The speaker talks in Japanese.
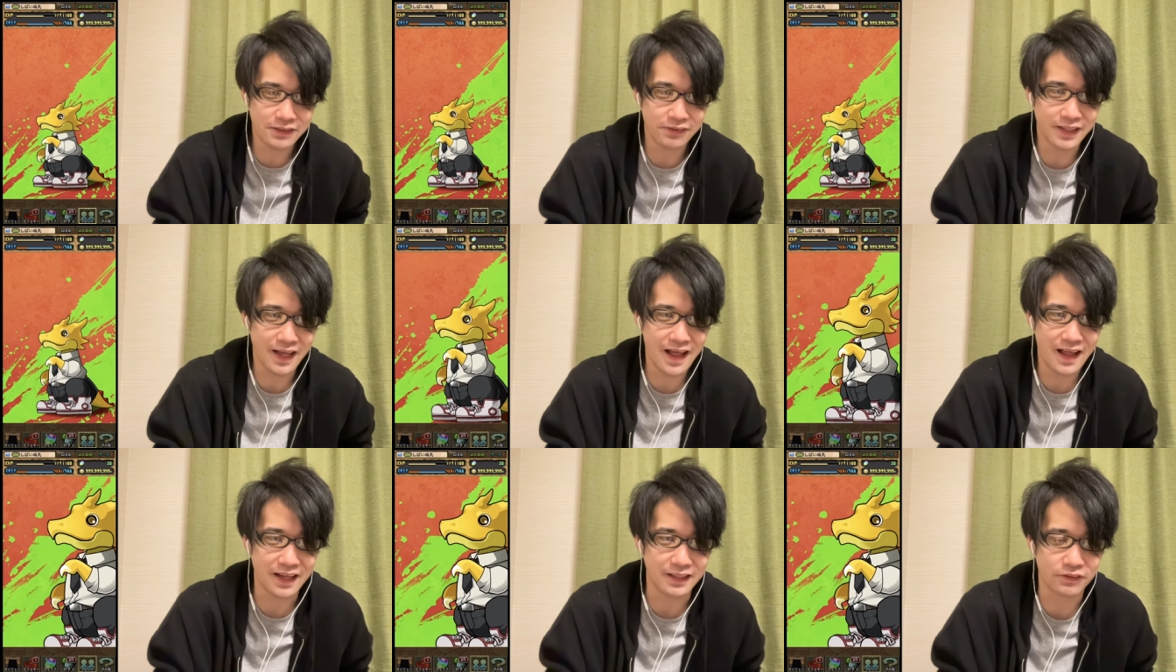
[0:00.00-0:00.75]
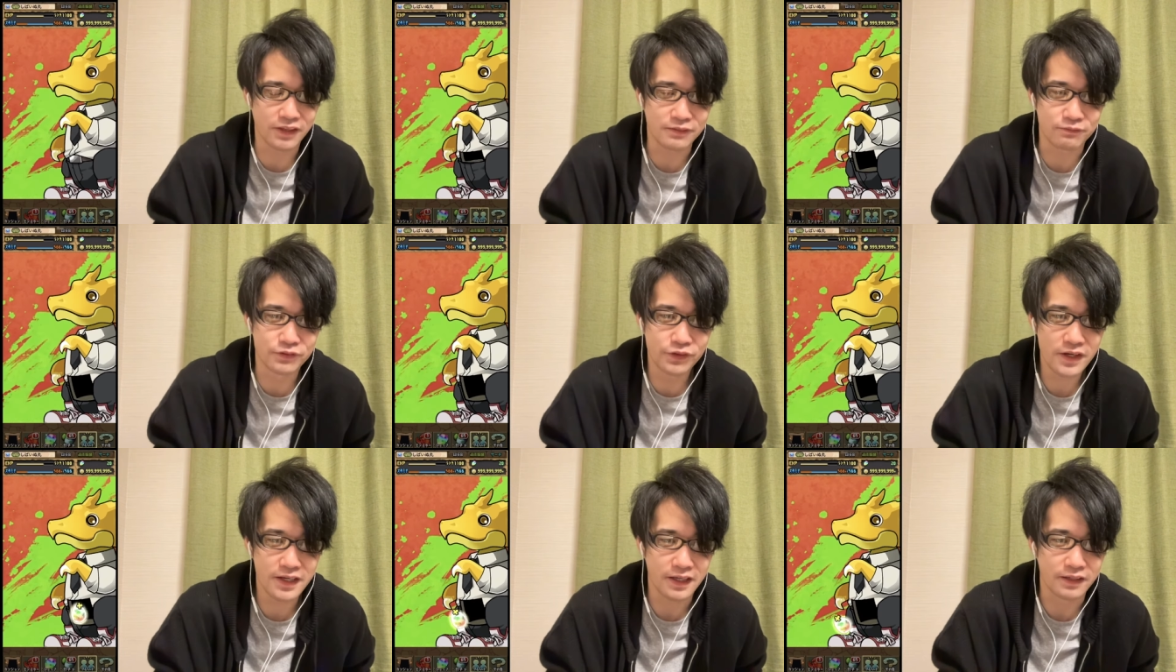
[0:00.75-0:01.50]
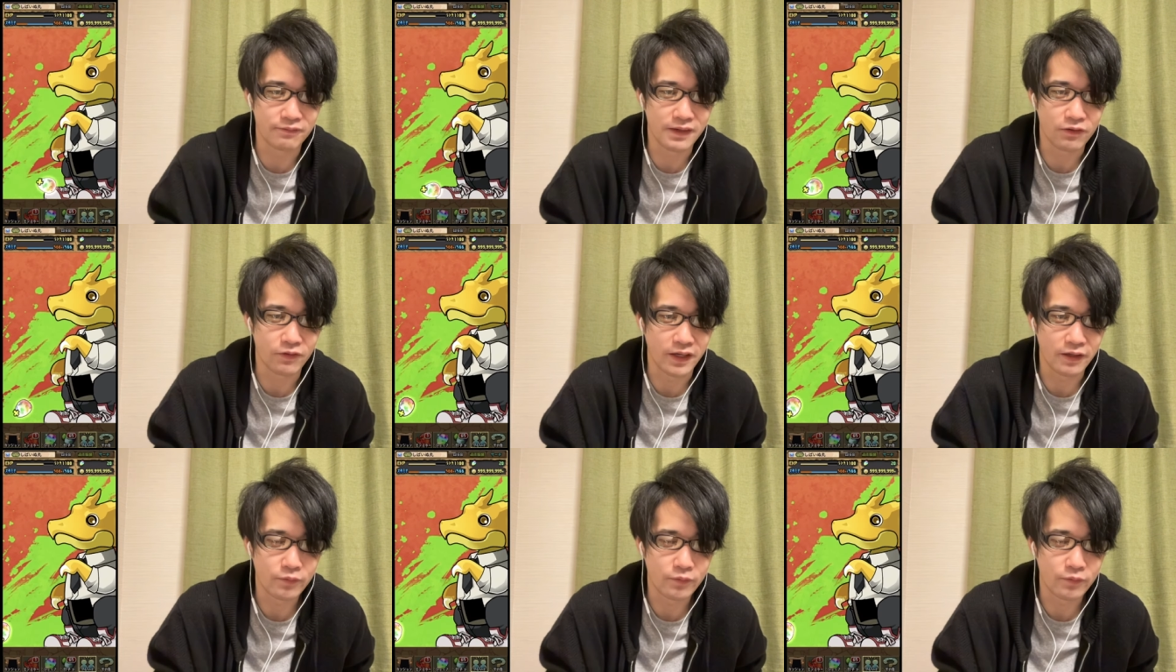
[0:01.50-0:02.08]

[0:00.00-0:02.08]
えとなとりあえず無理やからねまあこれ